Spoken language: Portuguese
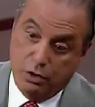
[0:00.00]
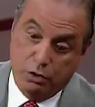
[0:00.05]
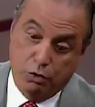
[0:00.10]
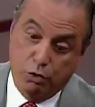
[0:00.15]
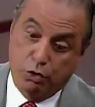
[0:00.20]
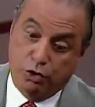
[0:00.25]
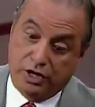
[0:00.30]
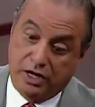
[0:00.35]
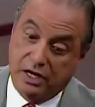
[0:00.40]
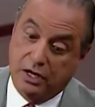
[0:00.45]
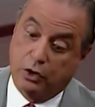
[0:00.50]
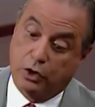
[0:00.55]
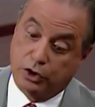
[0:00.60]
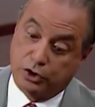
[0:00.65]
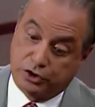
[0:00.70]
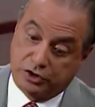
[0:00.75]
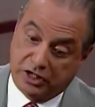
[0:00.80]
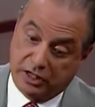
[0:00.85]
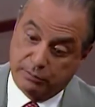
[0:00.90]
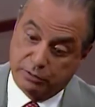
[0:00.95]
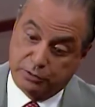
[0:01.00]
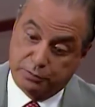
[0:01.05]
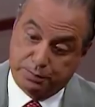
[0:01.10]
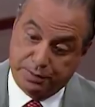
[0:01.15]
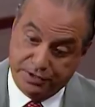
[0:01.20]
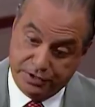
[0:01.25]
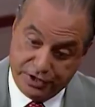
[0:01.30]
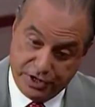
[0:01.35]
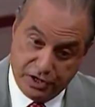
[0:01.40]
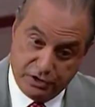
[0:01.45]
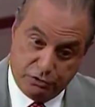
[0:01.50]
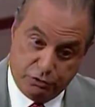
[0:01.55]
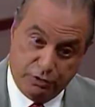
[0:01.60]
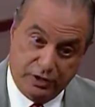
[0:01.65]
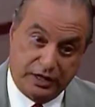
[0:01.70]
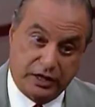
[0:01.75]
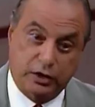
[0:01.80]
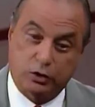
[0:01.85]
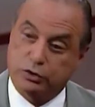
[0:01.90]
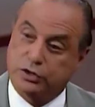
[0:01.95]
O que nós estamos pedindo é
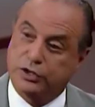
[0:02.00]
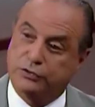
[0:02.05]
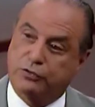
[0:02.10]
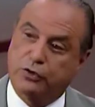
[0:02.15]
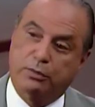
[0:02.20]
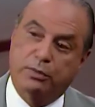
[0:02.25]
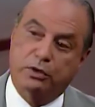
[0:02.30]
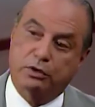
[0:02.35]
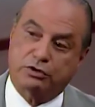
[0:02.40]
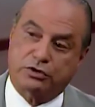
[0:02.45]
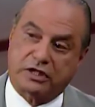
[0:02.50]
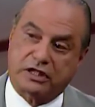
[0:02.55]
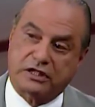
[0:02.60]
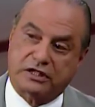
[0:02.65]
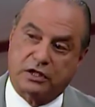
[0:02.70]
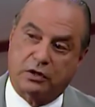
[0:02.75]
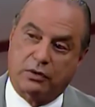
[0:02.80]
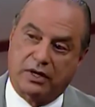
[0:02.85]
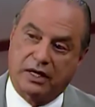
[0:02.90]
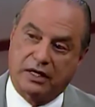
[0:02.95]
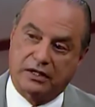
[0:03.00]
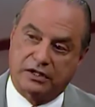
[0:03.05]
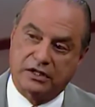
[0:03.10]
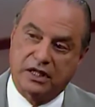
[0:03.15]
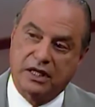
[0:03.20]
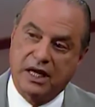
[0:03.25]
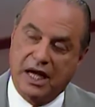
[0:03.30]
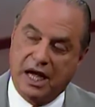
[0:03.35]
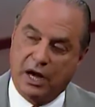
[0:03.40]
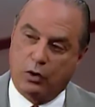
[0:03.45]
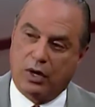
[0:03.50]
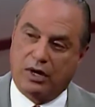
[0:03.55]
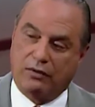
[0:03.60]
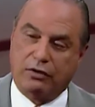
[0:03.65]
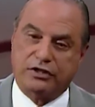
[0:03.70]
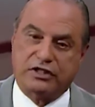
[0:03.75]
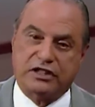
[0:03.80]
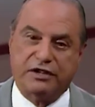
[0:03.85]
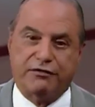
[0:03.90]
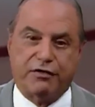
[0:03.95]
que não se fume nos restaurantes. Mas, Agora
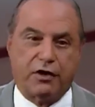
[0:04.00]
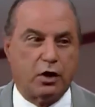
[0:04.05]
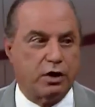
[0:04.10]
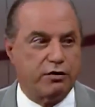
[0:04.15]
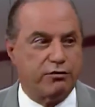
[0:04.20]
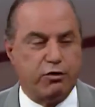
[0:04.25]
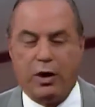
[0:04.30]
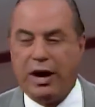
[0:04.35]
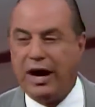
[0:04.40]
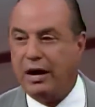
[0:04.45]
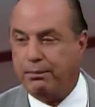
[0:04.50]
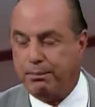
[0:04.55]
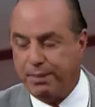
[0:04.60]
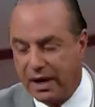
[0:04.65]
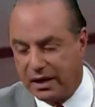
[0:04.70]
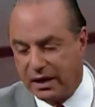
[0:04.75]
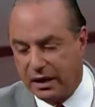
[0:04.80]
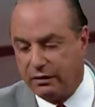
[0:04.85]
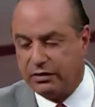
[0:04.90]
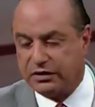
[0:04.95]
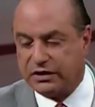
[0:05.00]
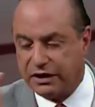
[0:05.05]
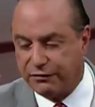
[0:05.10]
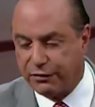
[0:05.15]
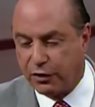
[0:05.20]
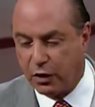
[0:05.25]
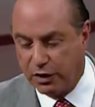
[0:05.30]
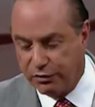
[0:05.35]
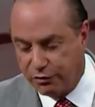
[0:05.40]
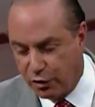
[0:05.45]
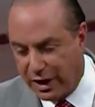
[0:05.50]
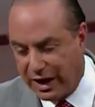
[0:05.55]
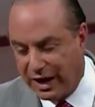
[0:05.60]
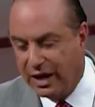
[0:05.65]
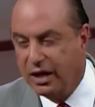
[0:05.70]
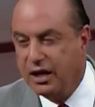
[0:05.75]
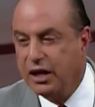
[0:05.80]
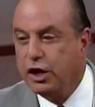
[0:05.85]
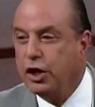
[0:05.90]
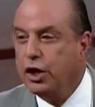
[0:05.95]
você falou em voar, perdão, você falou em voar.
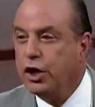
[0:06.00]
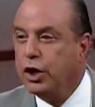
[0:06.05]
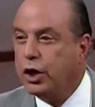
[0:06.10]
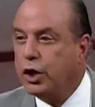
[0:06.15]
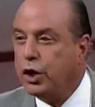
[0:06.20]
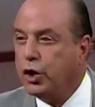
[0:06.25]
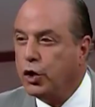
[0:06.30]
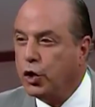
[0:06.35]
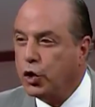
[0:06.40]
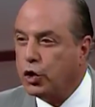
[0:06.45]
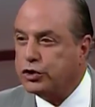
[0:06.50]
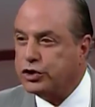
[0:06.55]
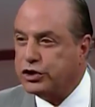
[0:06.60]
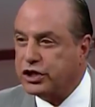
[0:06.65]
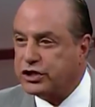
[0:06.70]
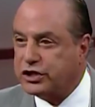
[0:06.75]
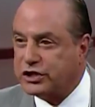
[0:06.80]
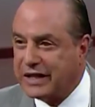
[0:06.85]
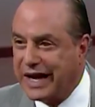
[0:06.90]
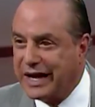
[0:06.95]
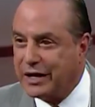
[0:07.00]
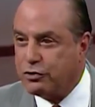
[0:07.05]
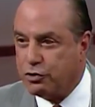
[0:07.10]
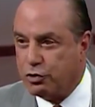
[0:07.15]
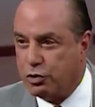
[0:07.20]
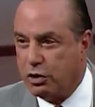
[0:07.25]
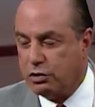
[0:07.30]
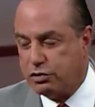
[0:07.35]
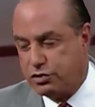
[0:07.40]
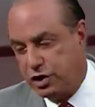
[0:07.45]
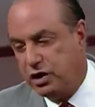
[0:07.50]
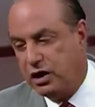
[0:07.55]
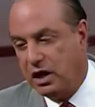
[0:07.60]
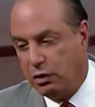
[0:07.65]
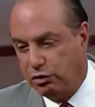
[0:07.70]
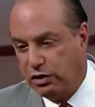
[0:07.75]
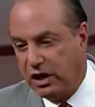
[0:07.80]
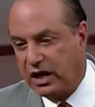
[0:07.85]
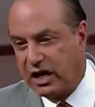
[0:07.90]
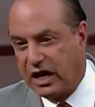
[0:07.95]
Nos Estados Unidos, sim, há
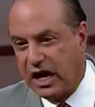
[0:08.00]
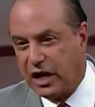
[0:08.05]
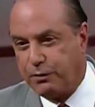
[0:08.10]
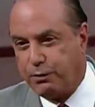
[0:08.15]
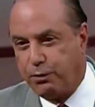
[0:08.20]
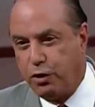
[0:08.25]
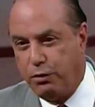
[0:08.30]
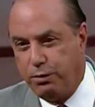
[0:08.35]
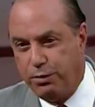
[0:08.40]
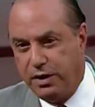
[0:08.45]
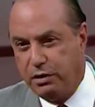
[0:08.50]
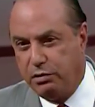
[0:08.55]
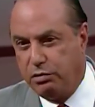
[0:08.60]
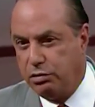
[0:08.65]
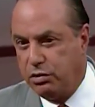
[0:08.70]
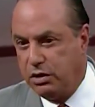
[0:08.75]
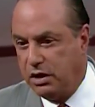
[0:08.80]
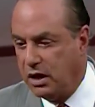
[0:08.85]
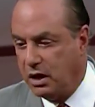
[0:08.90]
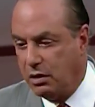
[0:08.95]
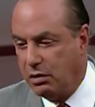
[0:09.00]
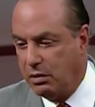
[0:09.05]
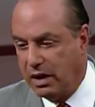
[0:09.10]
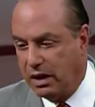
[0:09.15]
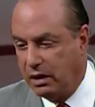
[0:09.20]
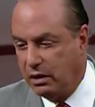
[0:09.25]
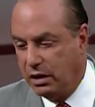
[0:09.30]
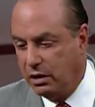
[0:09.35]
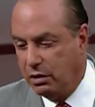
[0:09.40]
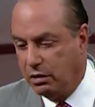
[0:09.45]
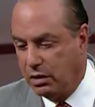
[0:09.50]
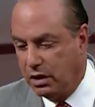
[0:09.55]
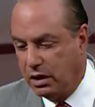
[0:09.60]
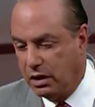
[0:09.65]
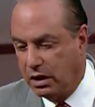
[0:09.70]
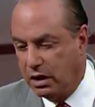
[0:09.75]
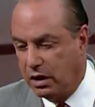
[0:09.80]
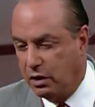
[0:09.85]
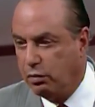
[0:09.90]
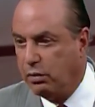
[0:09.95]
um decreto proibindo hum. e há uma,
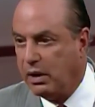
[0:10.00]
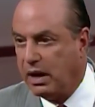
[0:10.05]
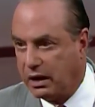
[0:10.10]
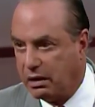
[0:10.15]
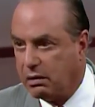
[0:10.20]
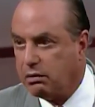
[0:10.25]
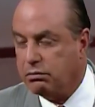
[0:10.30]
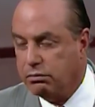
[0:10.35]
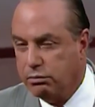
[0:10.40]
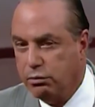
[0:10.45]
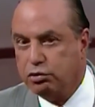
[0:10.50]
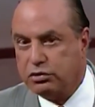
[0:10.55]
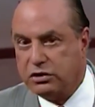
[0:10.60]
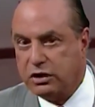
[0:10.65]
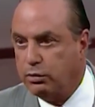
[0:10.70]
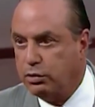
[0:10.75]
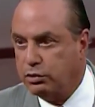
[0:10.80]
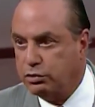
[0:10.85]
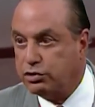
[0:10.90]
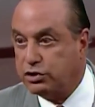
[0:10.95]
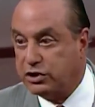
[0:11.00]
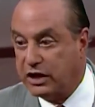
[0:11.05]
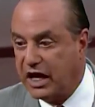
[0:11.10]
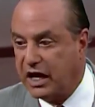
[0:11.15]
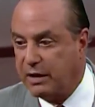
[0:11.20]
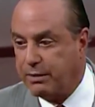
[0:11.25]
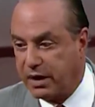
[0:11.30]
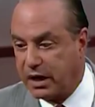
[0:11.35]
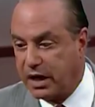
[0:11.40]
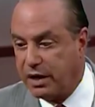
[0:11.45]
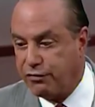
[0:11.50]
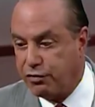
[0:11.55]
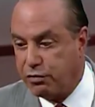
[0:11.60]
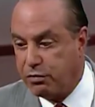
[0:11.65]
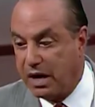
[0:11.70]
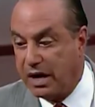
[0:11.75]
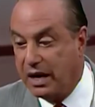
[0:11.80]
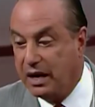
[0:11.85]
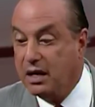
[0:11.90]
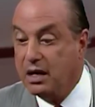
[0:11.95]
há uma multa muito séria para quem
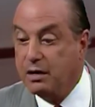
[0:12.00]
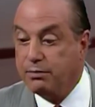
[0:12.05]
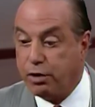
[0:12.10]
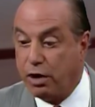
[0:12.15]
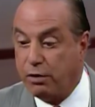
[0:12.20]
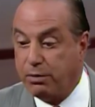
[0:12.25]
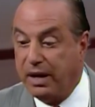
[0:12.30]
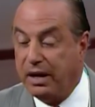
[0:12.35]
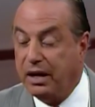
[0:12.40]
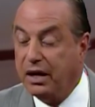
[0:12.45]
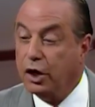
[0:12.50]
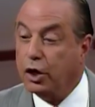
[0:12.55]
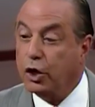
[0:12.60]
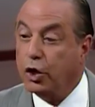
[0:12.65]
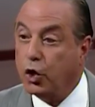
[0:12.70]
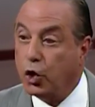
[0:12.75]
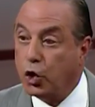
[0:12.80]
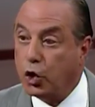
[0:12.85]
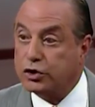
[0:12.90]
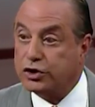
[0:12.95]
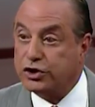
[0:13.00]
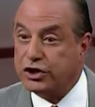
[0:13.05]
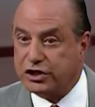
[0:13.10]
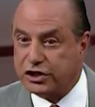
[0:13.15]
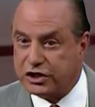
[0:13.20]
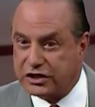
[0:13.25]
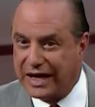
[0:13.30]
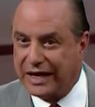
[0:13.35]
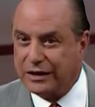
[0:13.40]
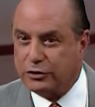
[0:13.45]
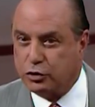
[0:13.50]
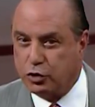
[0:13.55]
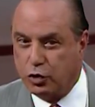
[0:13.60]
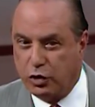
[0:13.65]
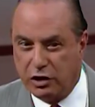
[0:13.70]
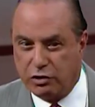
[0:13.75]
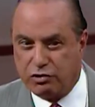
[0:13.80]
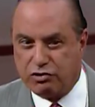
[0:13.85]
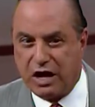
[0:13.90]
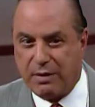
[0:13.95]
fumar. Pois bem, nos Estados
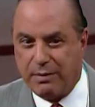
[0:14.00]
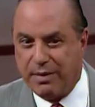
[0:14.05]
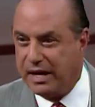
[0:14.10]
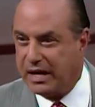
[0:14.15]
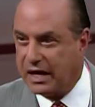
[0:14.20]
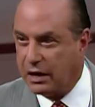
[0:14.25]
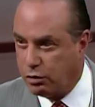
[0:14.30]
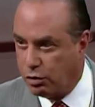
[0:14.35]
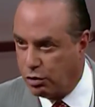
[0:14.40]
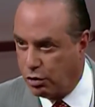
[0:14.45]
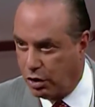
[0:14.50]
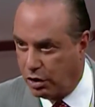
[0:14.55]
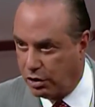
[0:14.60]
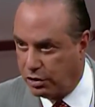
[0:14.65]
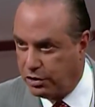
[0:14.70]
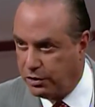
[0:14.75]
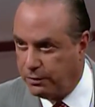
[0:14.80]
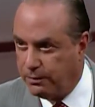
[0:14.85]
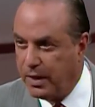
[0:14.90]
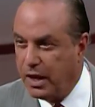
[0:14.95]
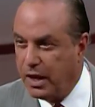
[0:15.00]
Unidos da América do Norte,